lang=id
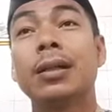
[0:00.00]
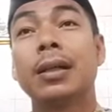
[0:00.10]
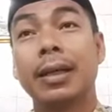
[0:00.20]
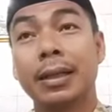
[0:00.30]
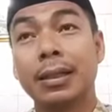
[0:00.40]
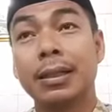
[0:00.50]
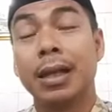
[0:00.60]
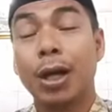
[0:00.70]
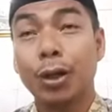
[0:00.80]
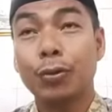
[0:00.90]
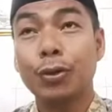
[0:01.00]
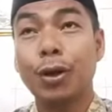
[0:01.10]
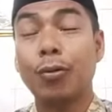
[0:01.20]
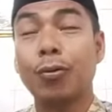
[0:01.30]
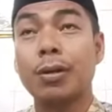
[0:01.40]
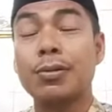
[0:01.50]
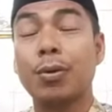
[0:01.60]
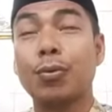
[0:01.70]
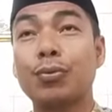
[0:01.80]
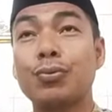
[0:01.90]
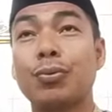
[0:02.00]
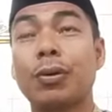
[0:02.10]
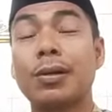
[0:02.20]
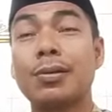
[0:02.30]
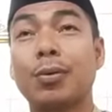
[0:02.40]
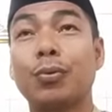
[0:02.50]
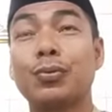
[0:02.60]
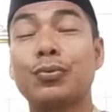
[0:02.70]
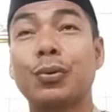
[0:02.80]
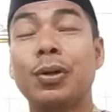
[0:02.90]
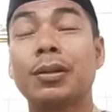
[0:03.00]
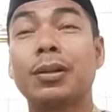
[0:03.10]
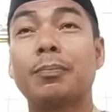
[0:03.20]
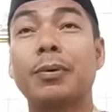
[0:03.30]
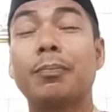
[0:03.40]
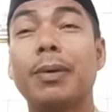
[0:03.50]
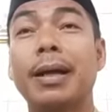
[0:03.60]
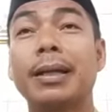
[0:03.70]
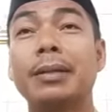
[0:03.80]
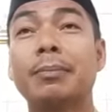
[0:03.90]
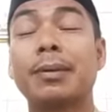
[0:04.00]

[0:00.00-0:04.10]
lai atau yang kerasa kerusuk kerasa kerusuk terbebani